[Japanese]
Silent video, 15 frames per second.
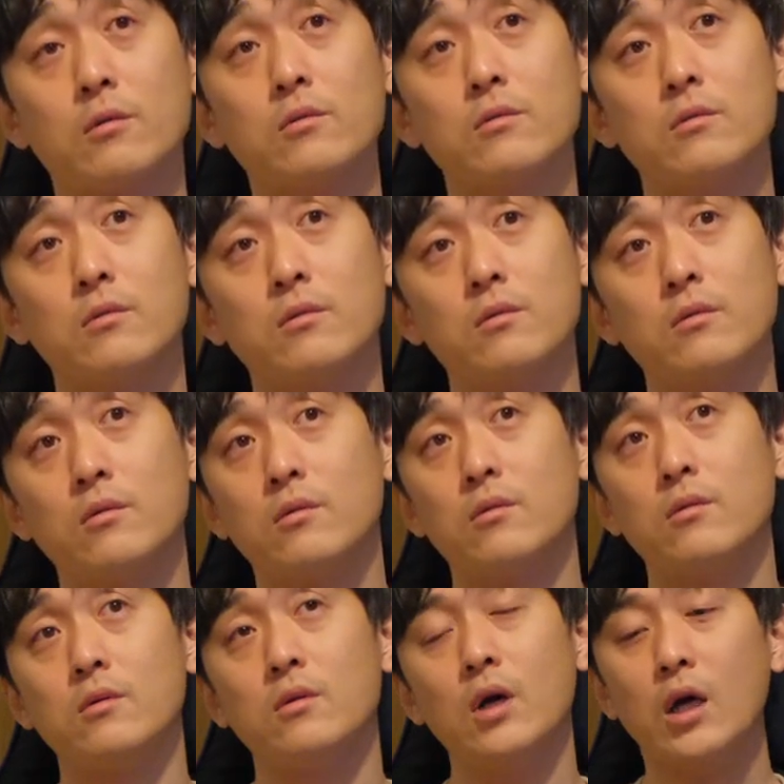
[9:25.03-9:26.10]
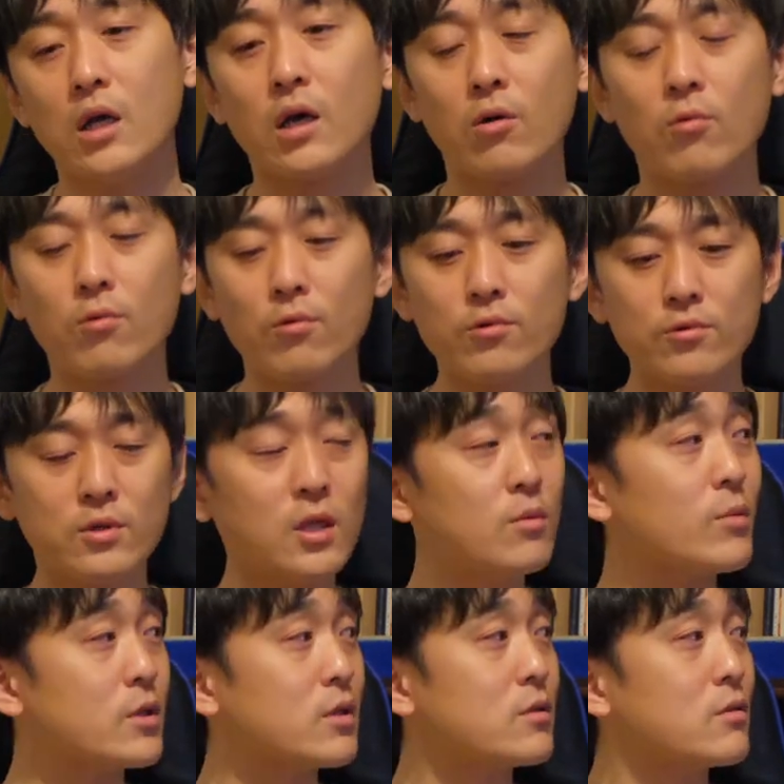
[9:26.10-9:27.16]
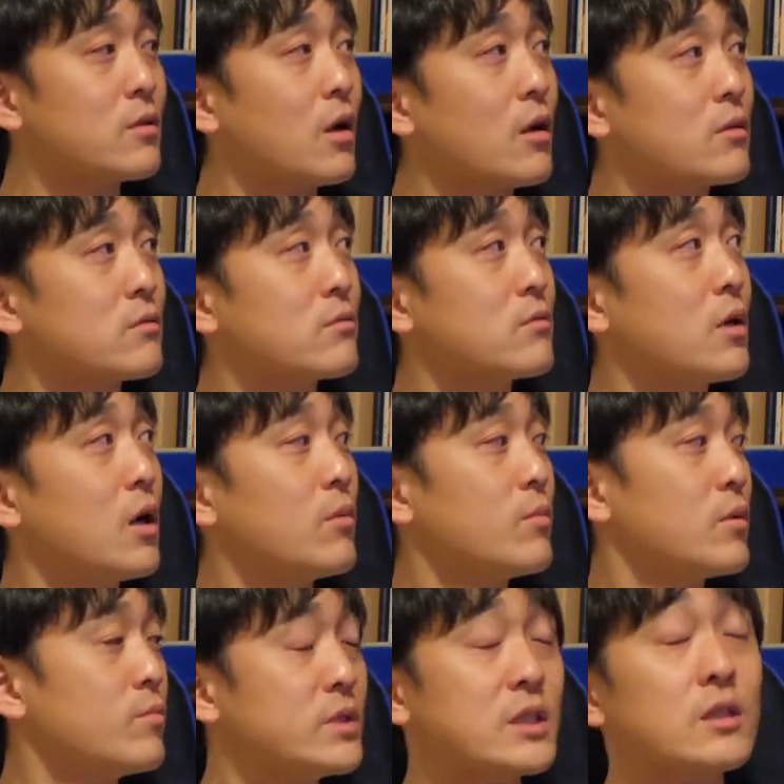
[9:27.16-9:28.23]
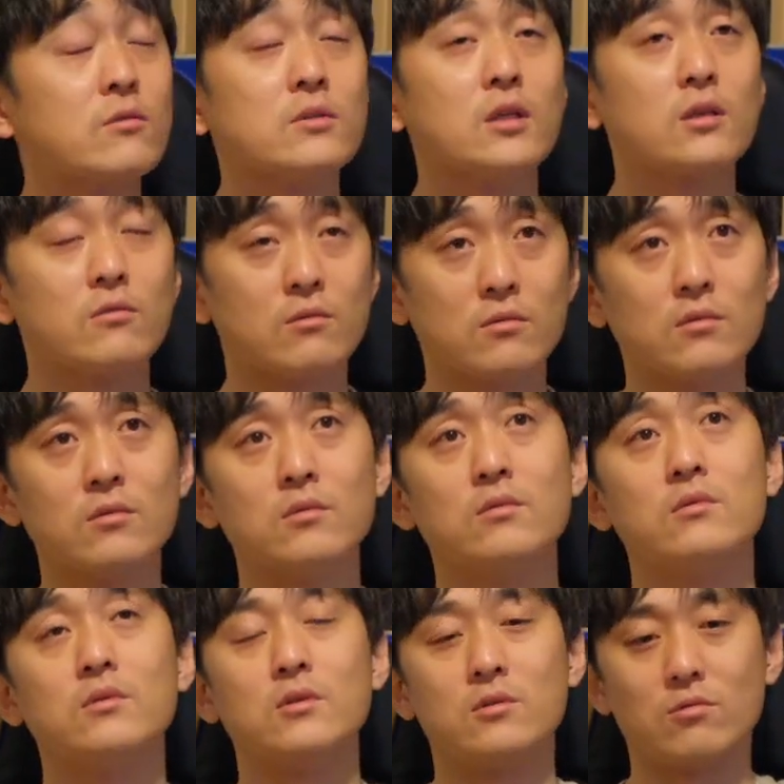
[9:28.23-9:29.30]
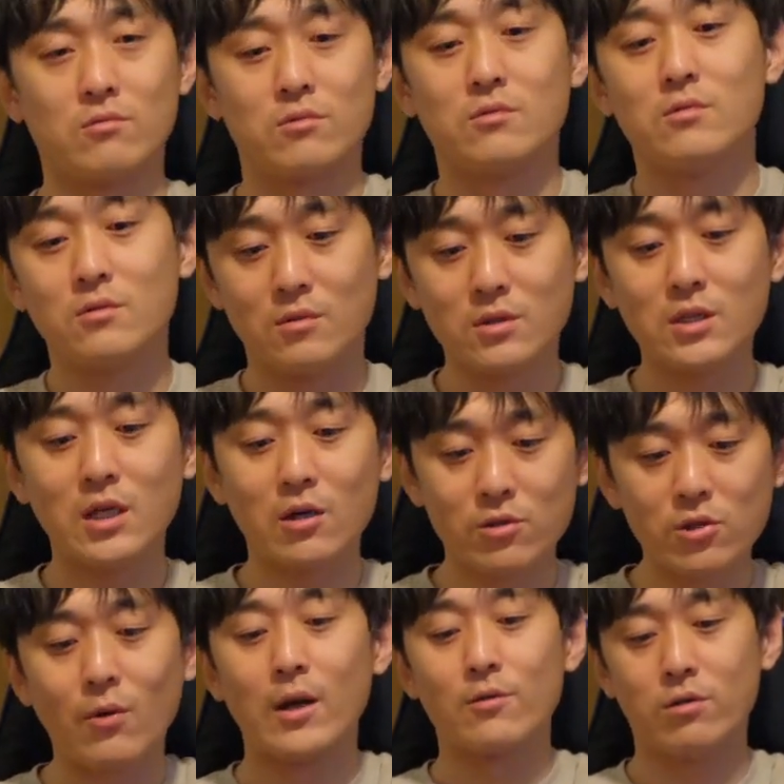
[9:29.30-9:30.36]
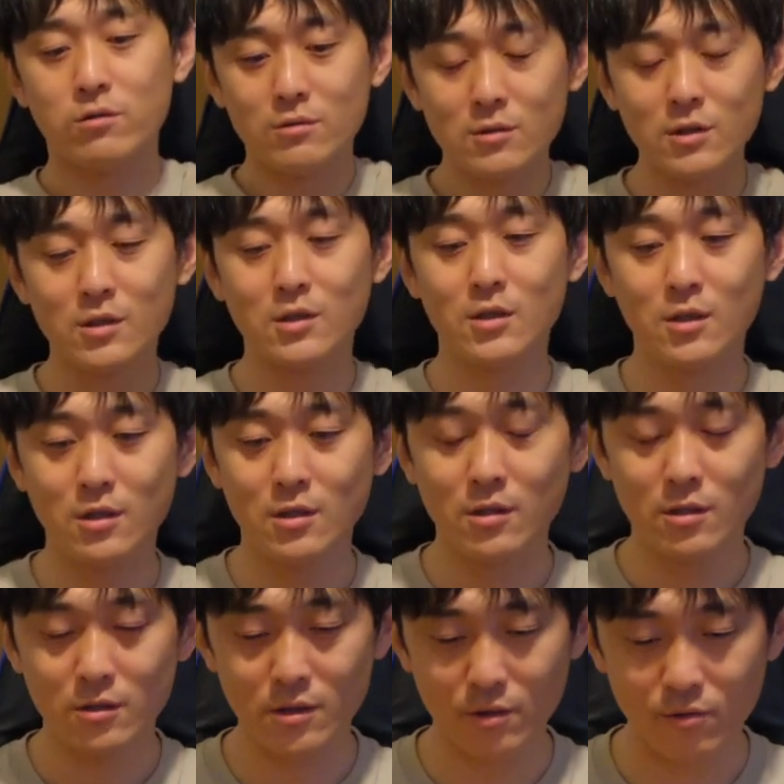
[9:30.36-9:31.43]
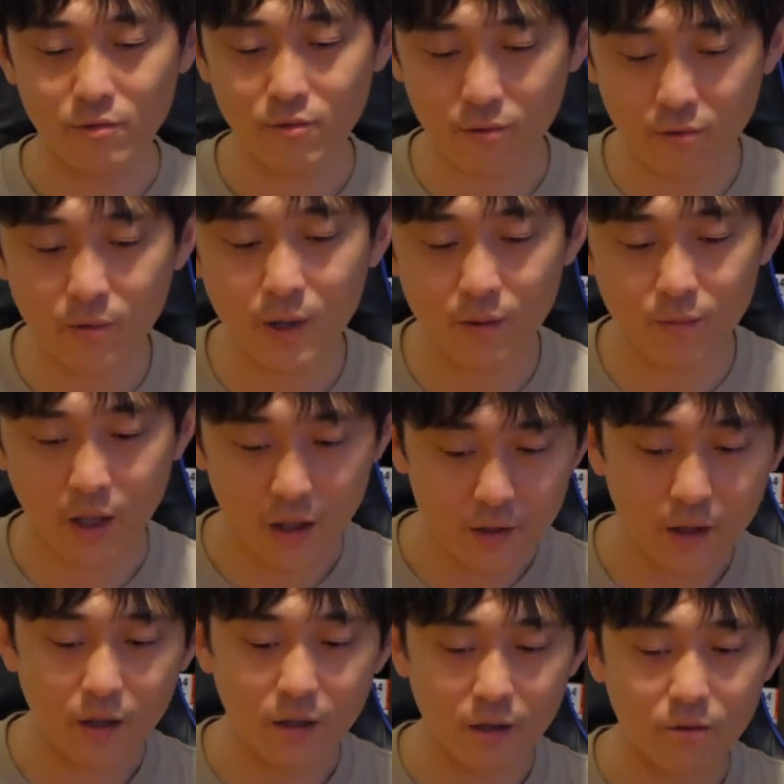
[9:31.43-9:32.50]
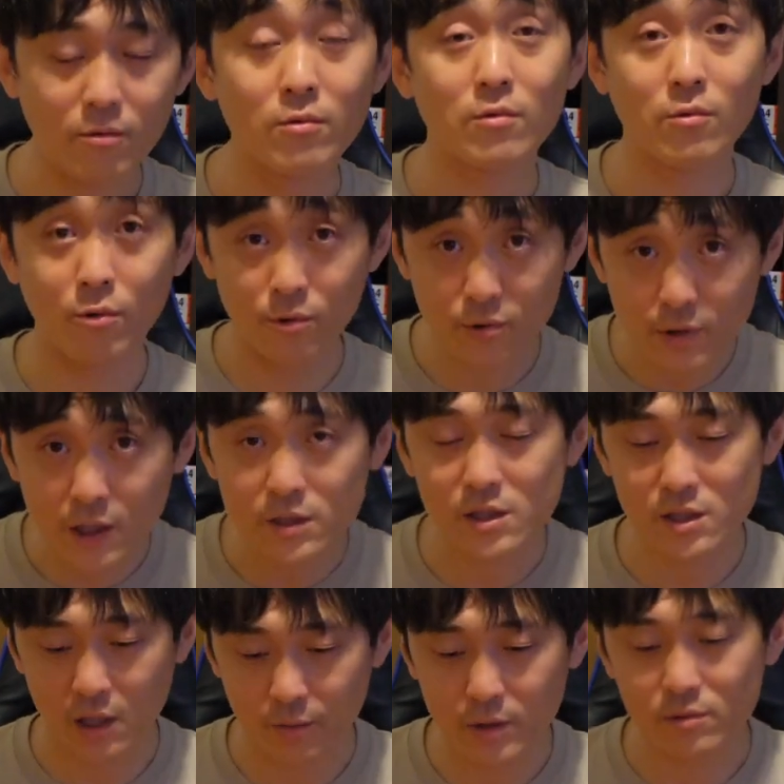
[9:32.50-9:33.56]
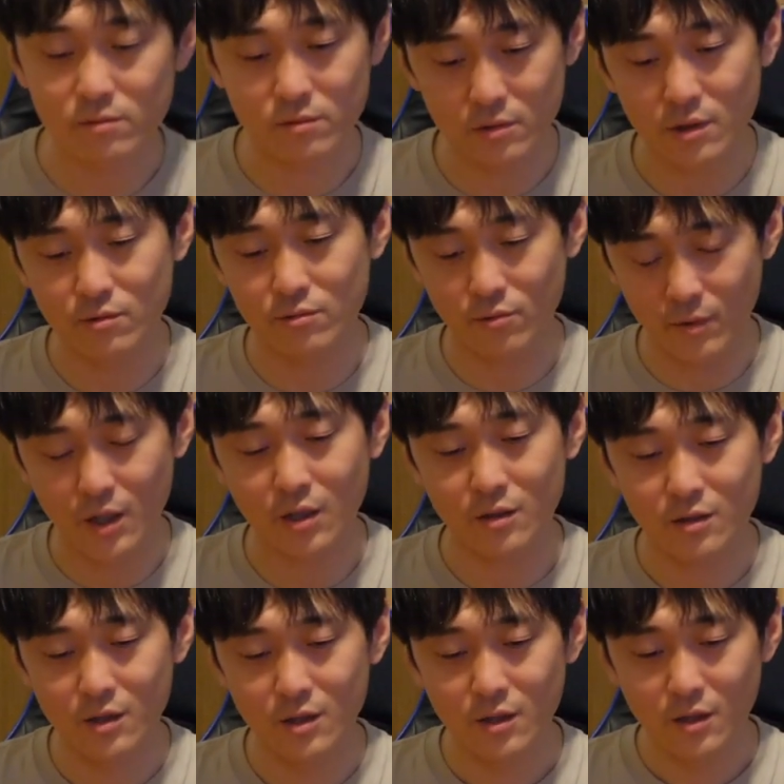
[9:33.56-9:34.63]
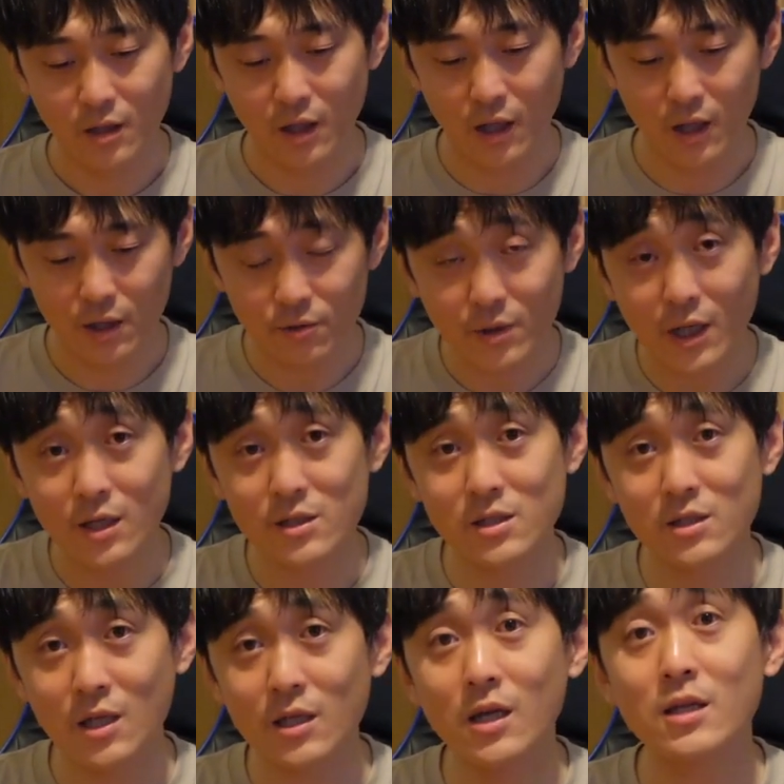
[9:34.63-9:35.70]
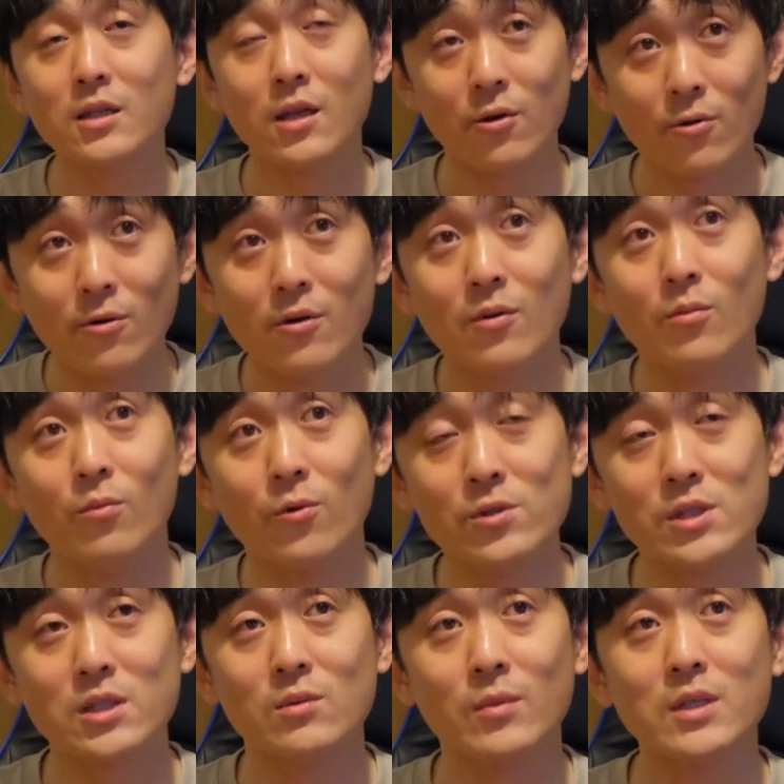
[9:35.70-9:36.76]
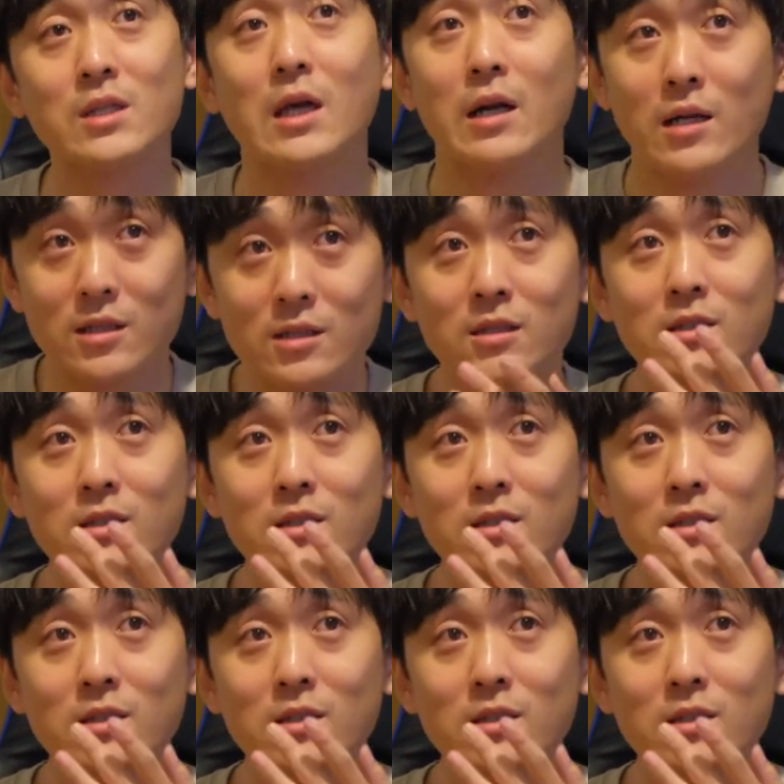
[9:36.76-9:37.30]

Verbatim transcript: えたあいやここいうテーマであのあんま見せたくないけど一応企画書はあるよけどここはまあなんかこうこういう感じしゃべるっていうのはあの感じ出ないんだよ文字決めてたら